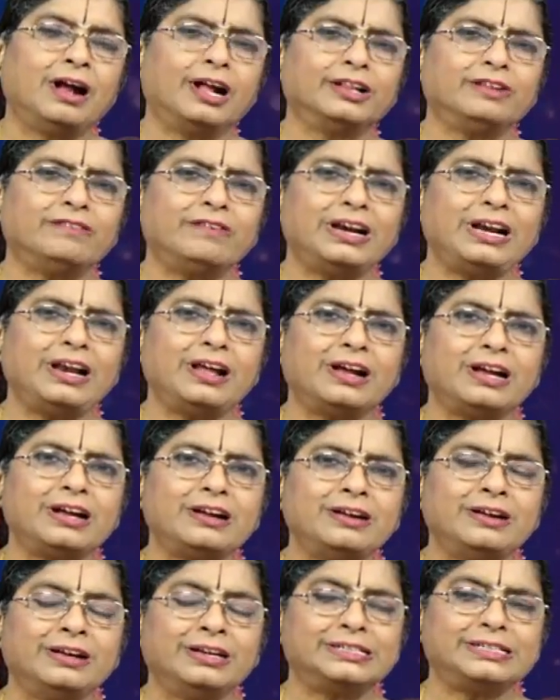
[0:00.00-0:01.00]
అందువల్ల
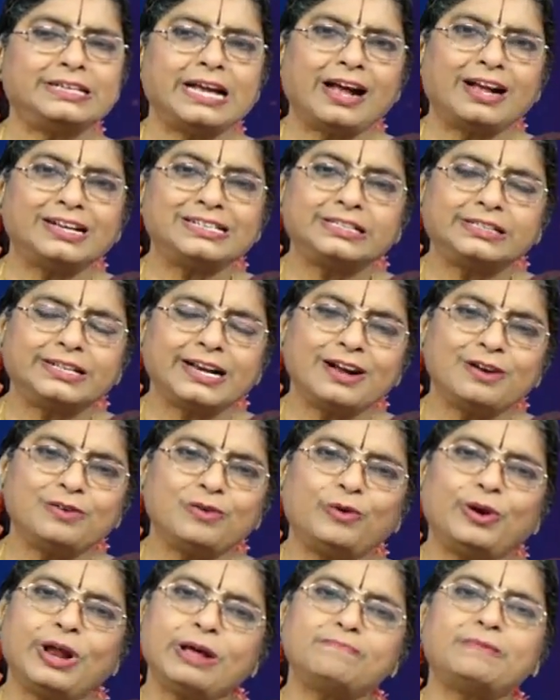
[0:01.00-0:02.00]
శాస్త్రం
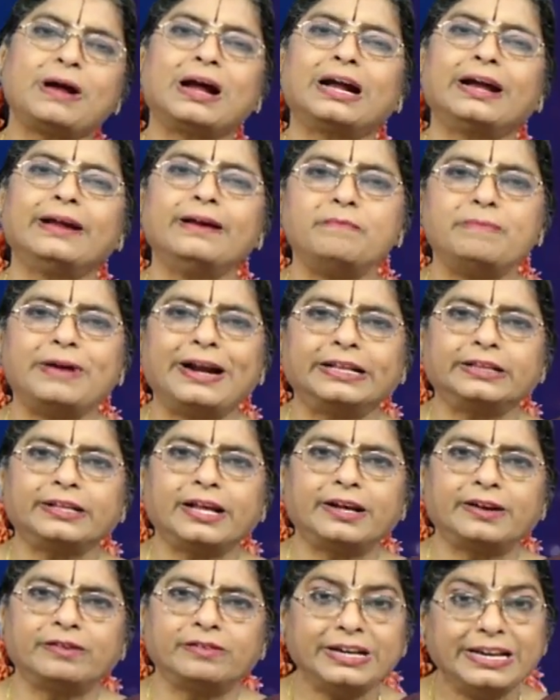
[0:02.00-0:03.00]
కూడా పక్కన
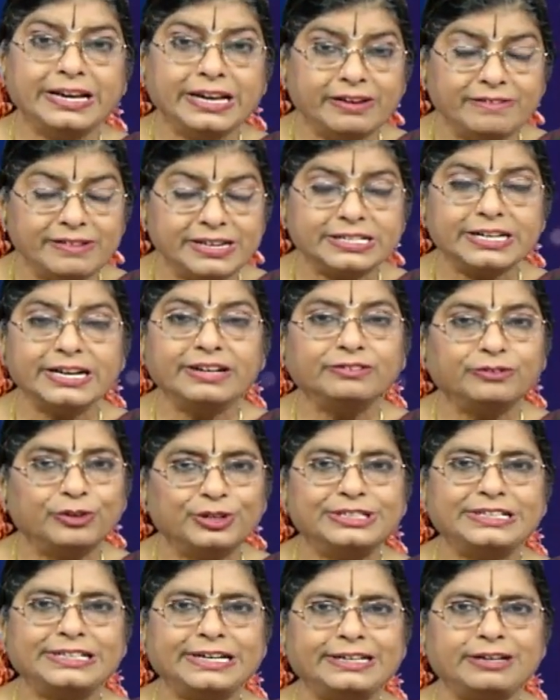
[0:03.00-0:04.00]
పెడతారు ఈ విషయం
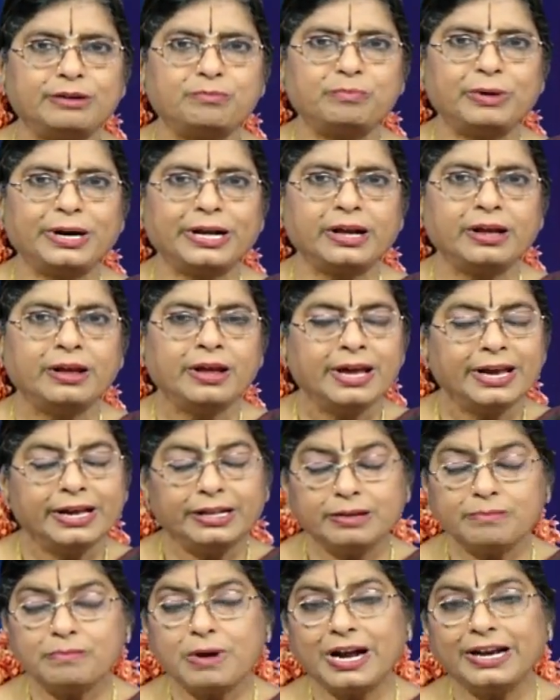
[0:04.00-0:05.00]
వచ్చేటప్పటికి
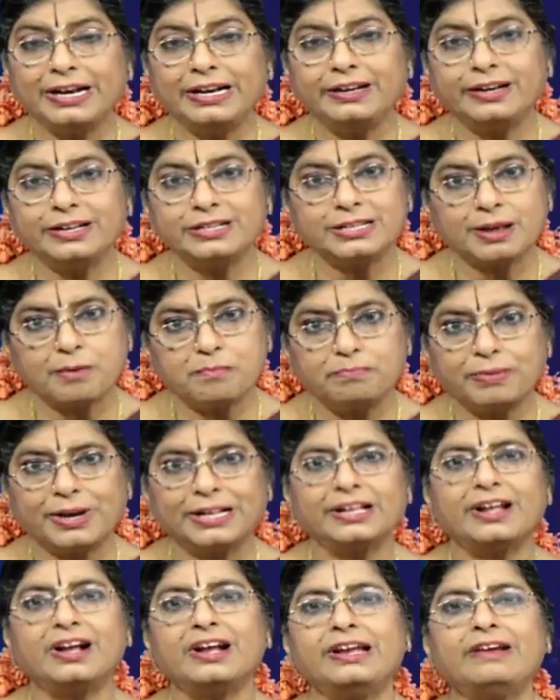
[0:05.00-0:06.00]
ఇది మా ఇంటి
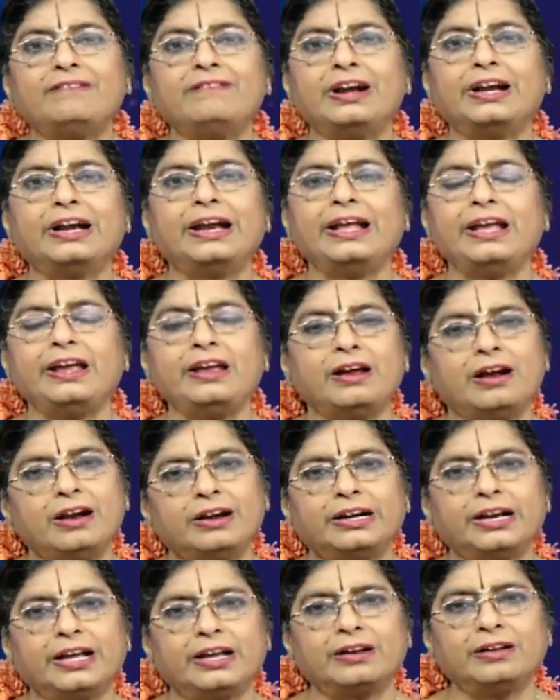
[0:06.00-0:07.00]
సంప్రదాయం అండి
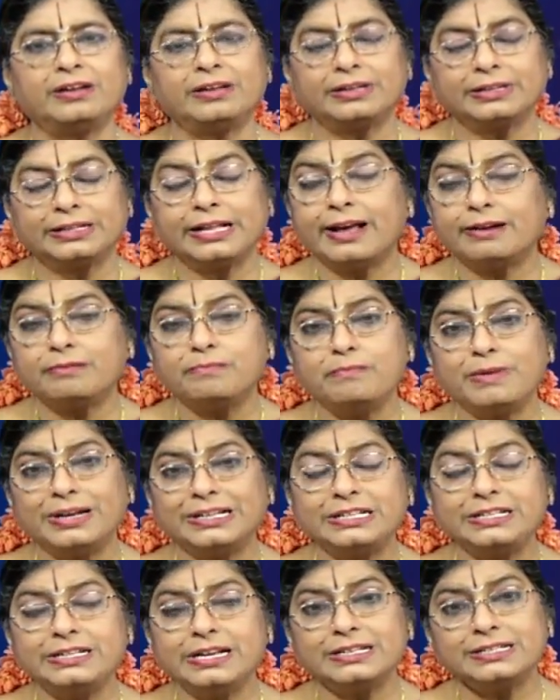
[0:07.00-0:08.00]
అంటారు
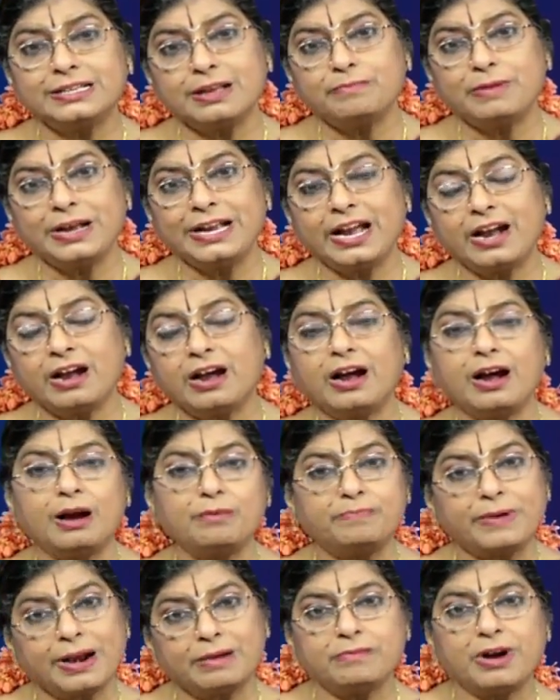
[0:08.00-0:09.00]
ధర్మజ్ఞ సమయ
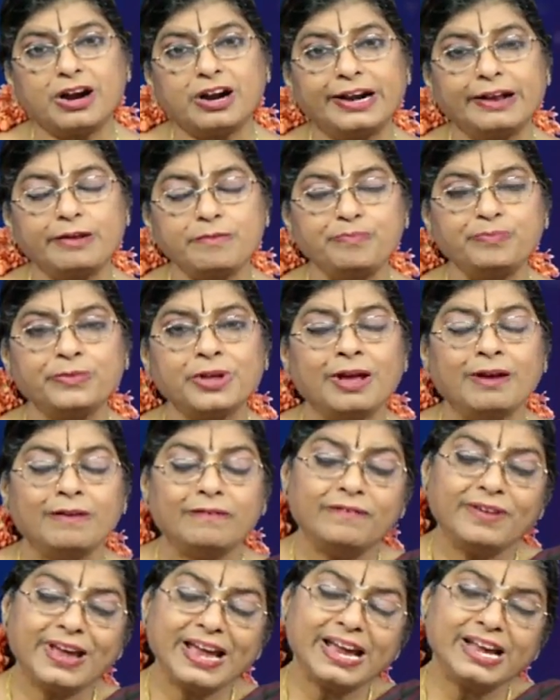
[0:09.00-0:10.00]
ప్రమాణం
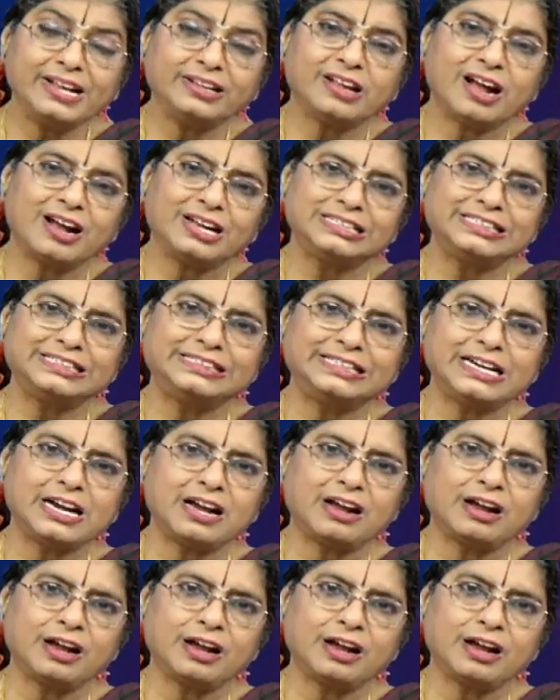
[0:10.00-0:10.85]
వేదాశ్చ